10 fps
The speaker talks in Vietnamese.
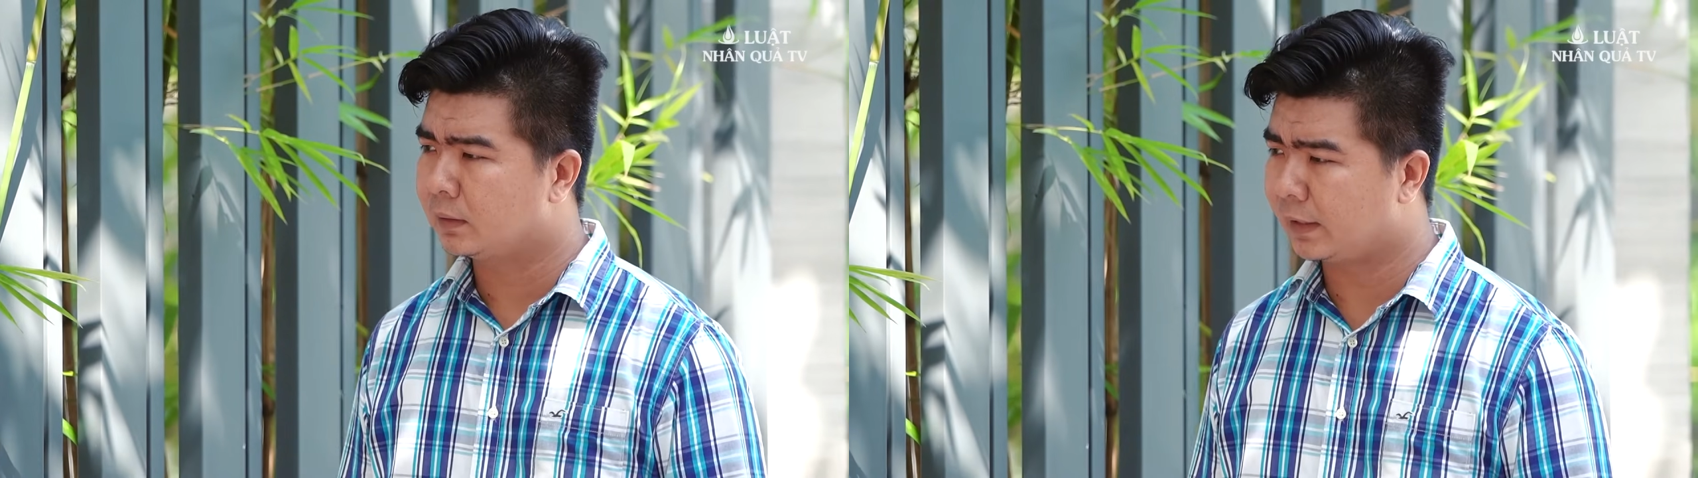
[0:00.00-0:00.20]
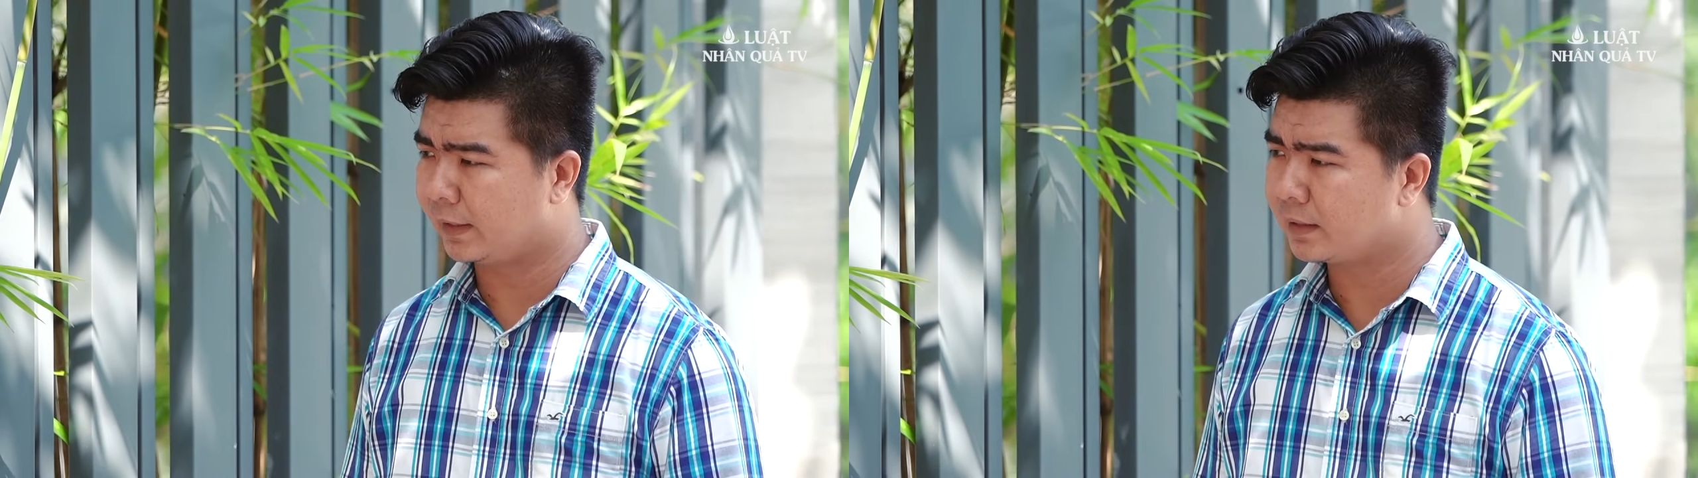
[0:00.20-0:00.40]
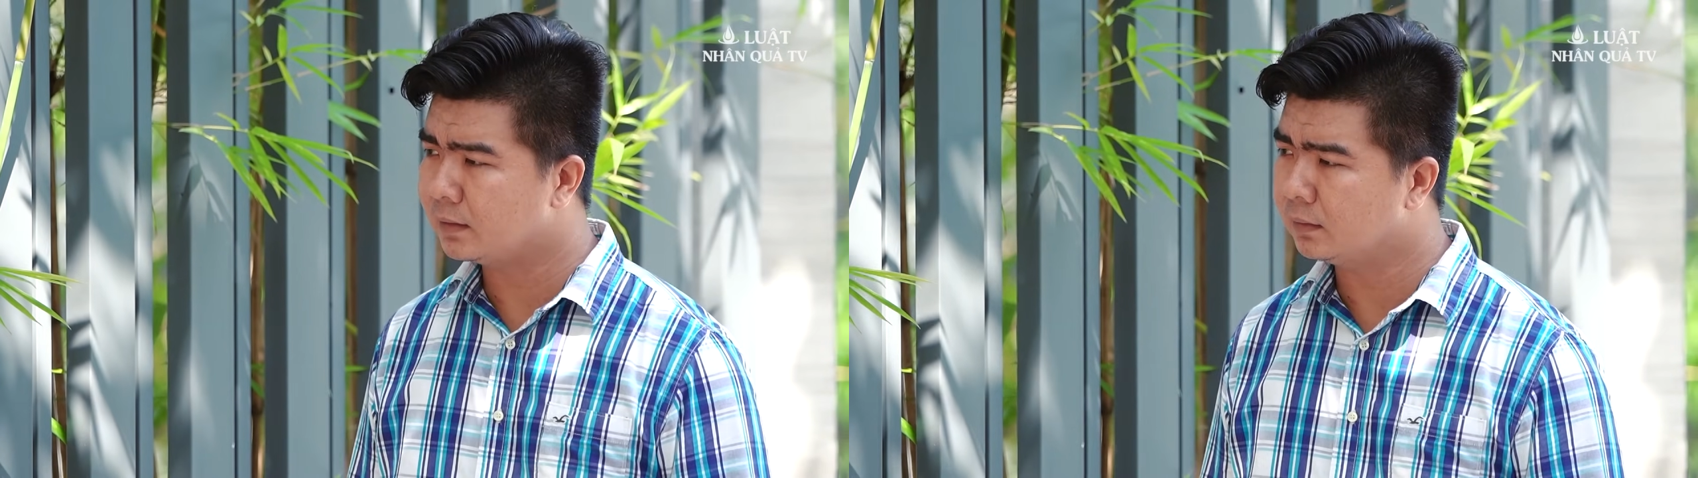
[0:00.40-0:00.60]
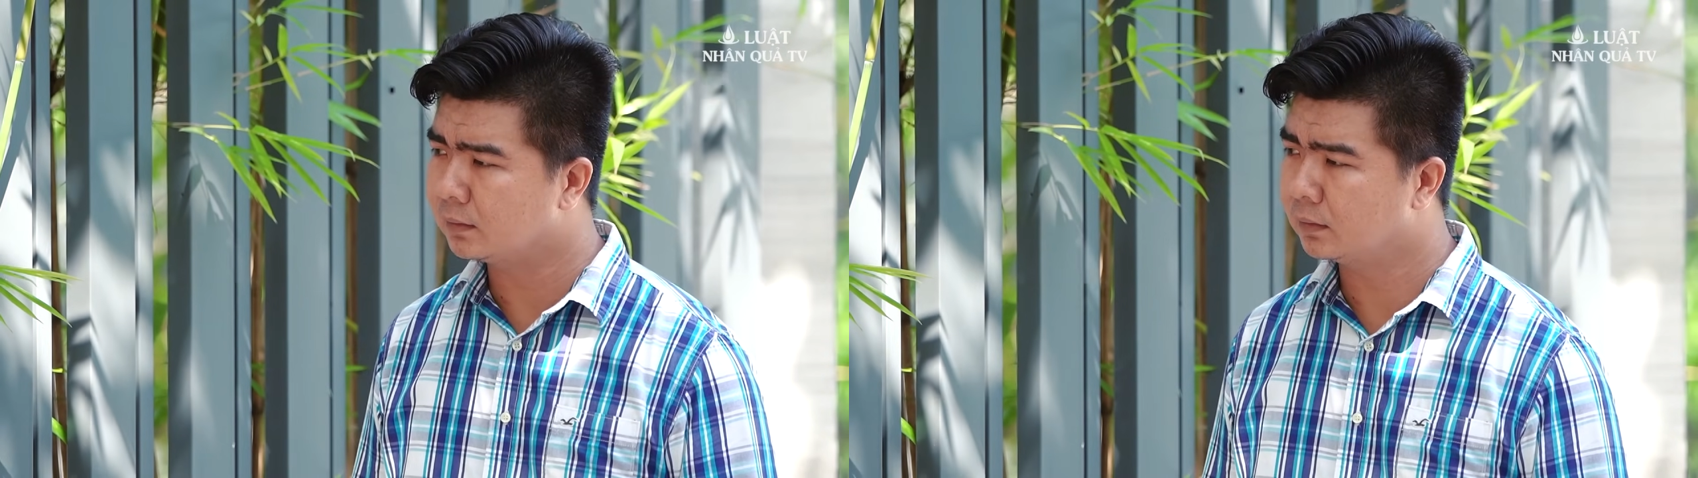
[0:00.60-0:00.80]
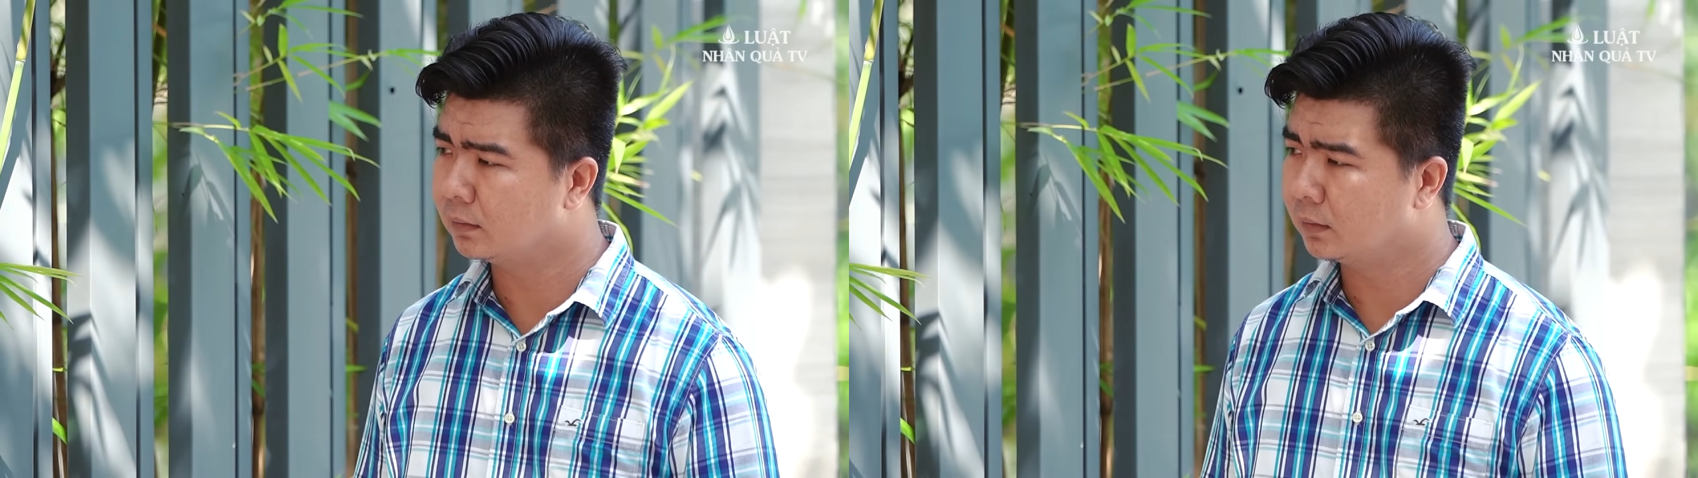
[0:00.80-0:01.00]
Thằng Khánh
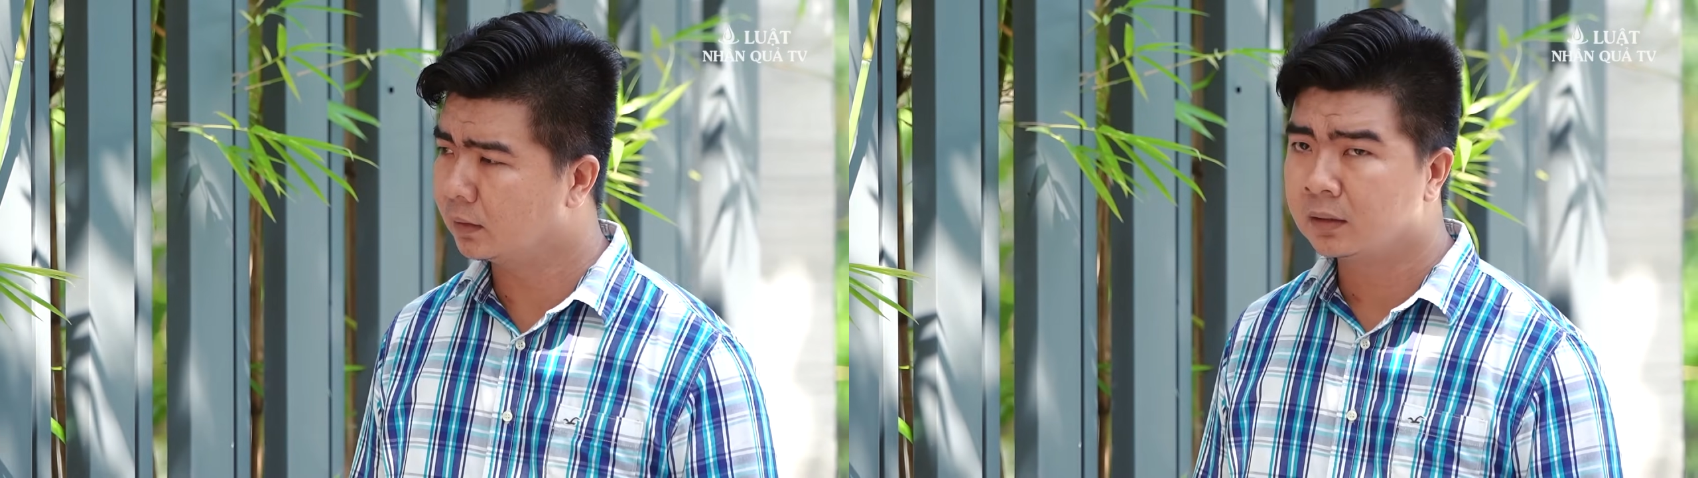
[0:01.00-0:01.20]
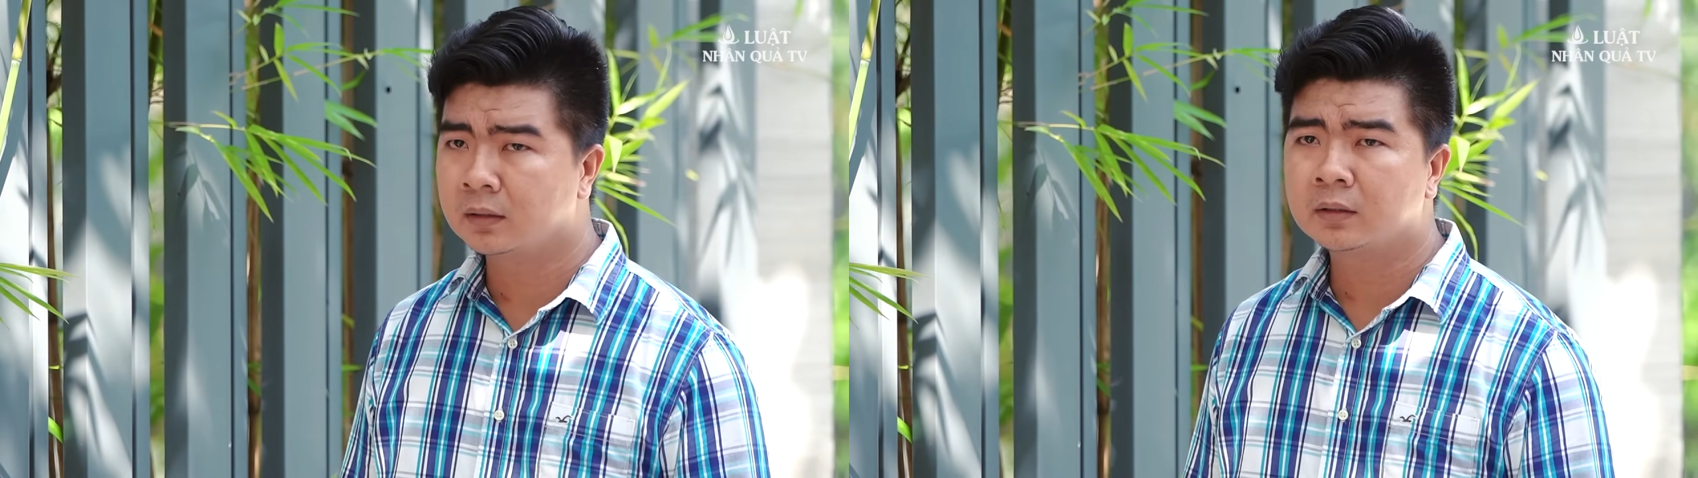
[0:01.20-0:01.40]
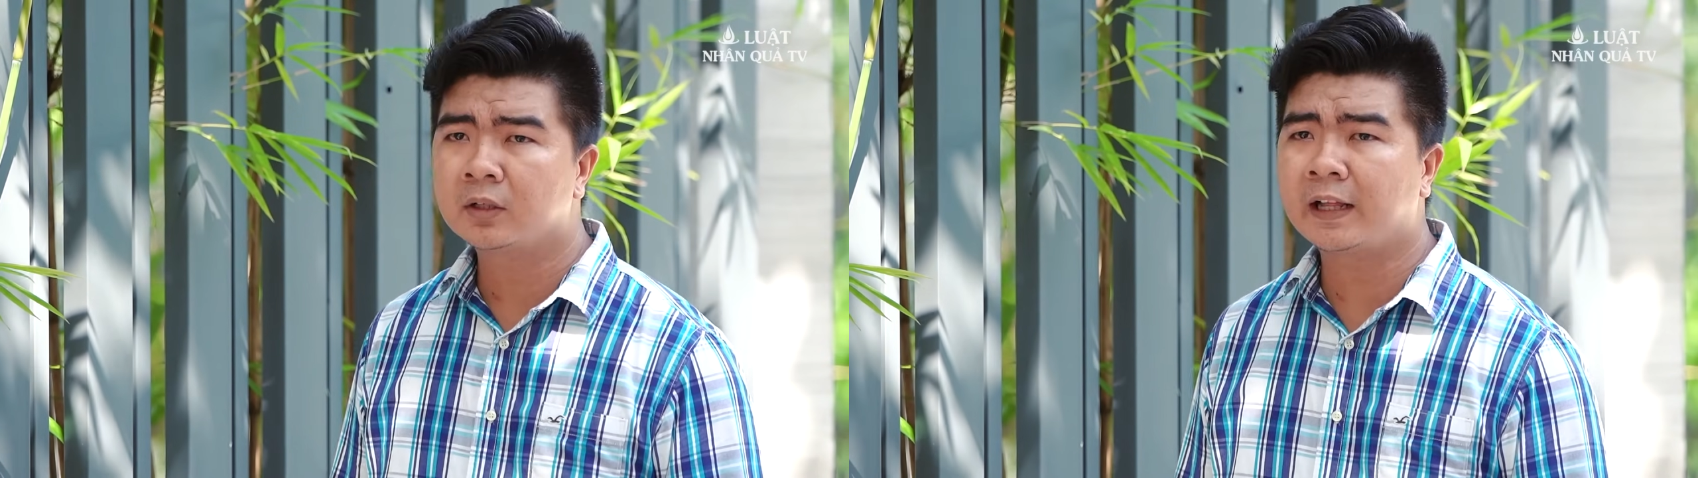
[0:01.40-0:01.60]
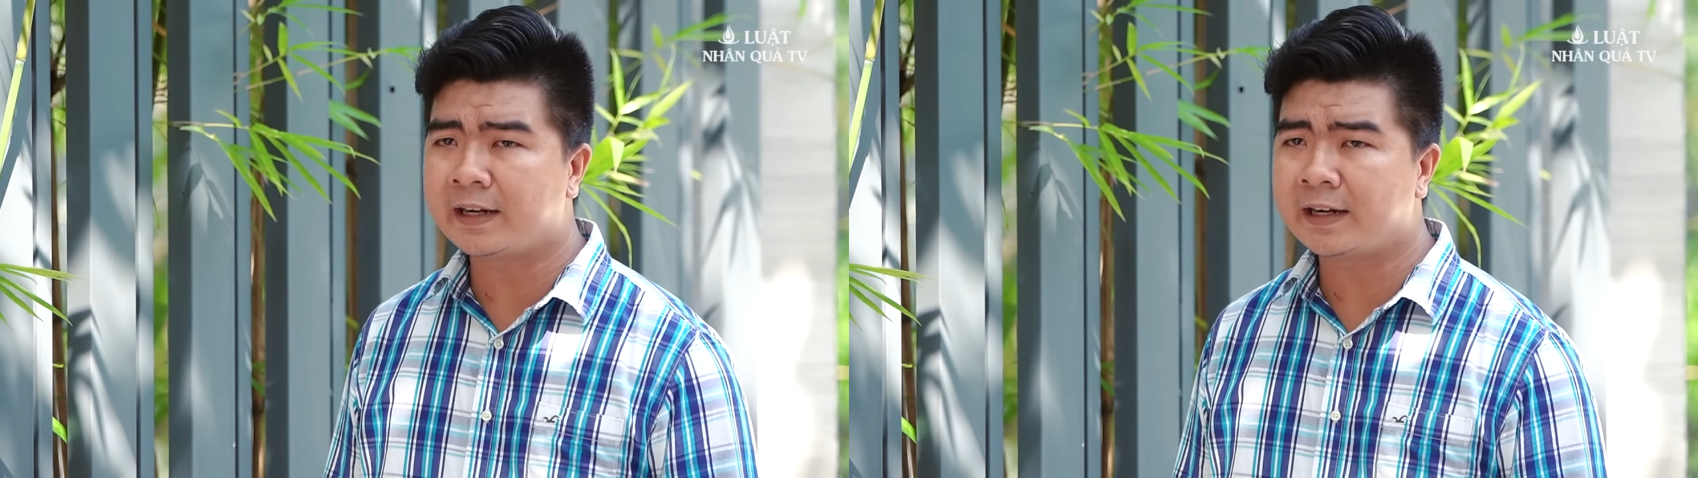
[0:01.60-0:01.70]
nó